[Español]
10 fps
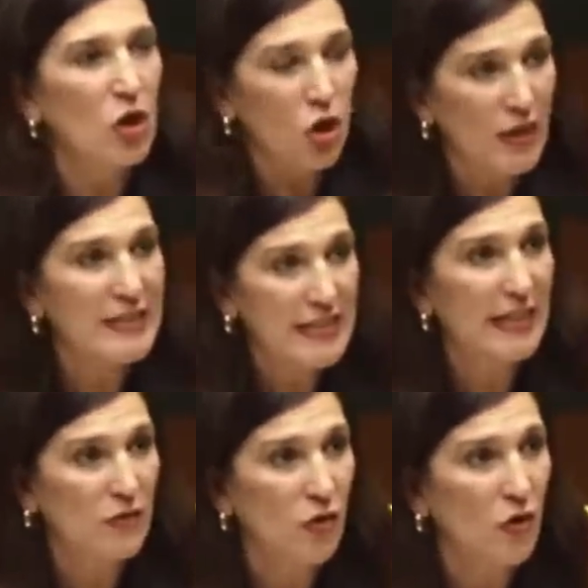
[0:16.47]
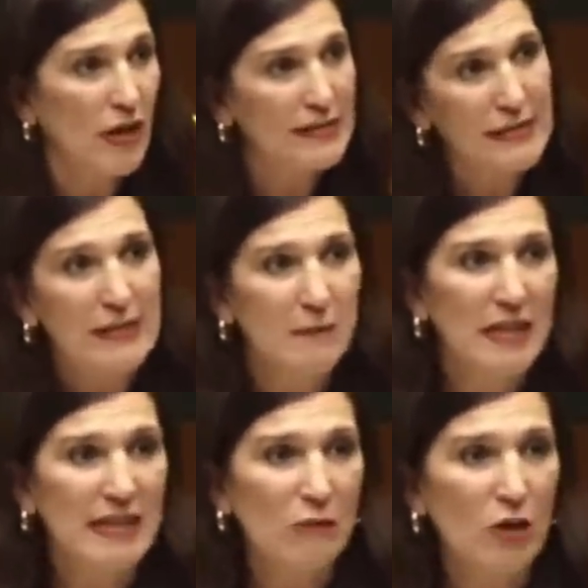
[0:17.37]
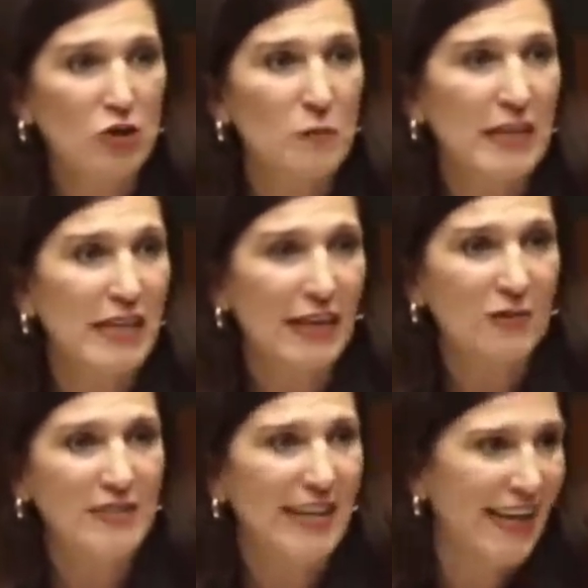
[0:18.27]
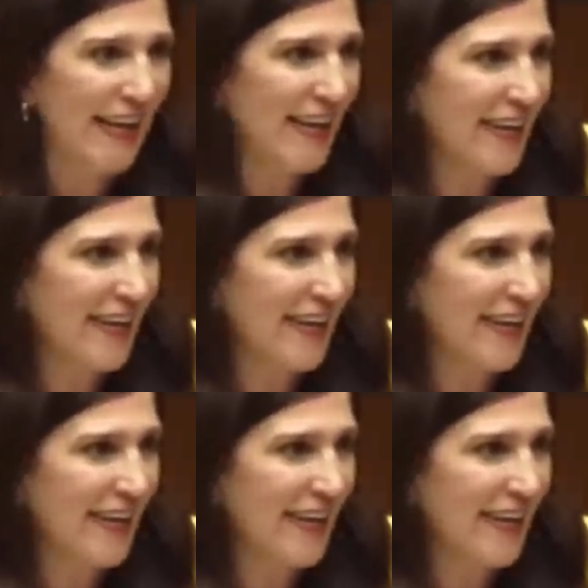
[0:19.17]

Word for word: Lo que es cierto es que están matando a los mexicanos en la calle,